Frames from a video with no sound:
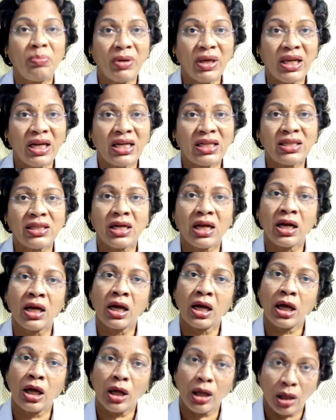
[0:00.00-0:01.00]
మీ
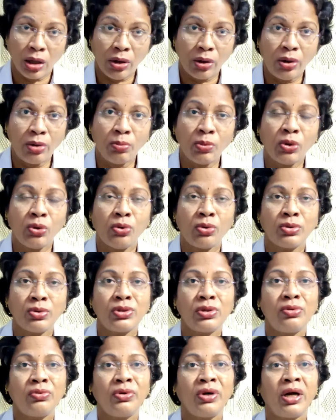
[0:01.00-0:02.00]
పీరియడ్స్ లాగా రెండు
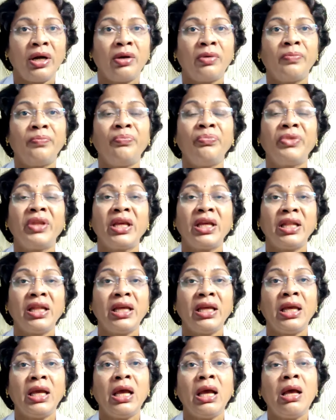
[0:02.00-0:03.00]
మూడు రోజులు ఉండడం
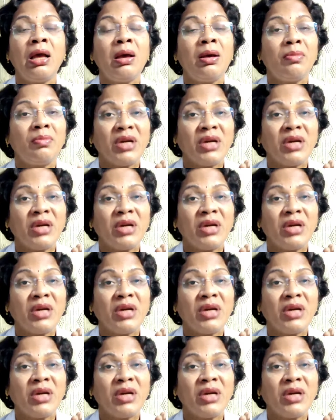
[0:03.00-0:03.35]
ఇది